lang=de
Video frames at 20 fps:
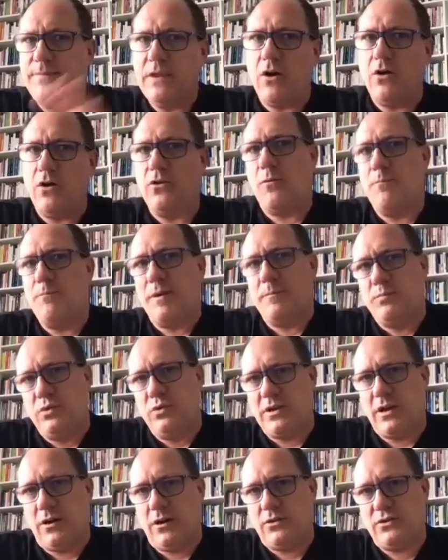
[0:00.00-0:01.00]
auch noch ein paar
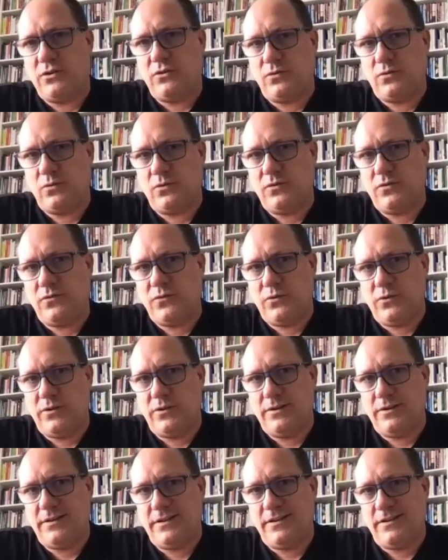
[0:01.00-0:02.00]
Bücher ausgesucht
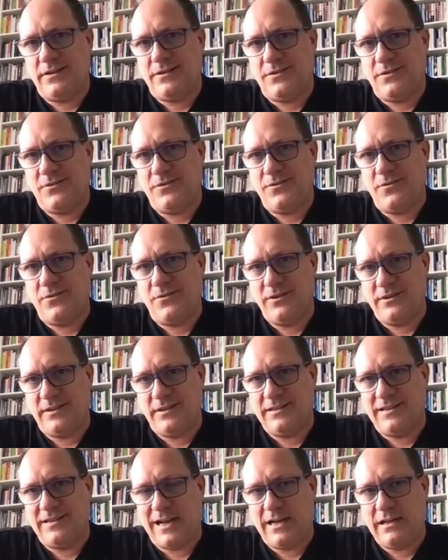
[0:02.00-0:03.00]
für den
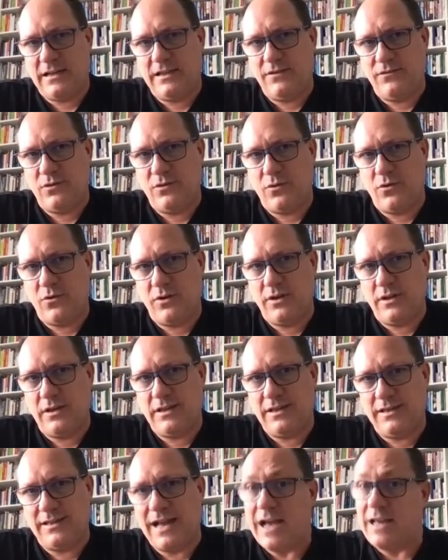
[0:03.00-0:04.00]
heutigen Tag, die wir
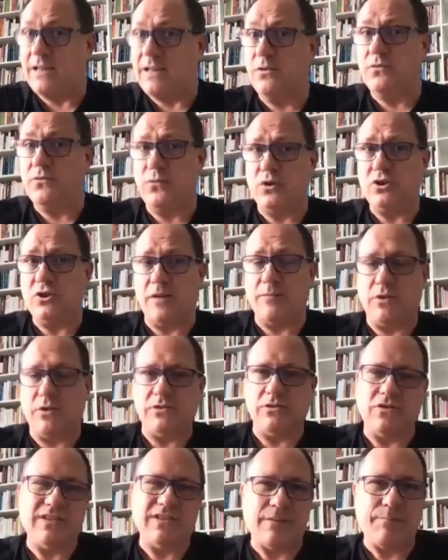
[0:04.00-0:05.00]
euch nahelegen und vorstellen möchten.
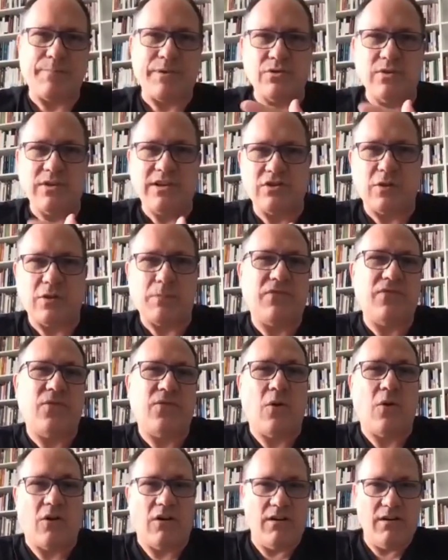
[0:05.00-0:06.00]
Sozusagen persönliche Top
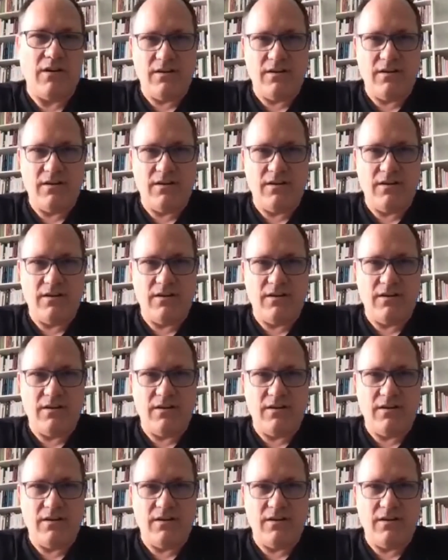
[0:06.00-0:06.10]
4.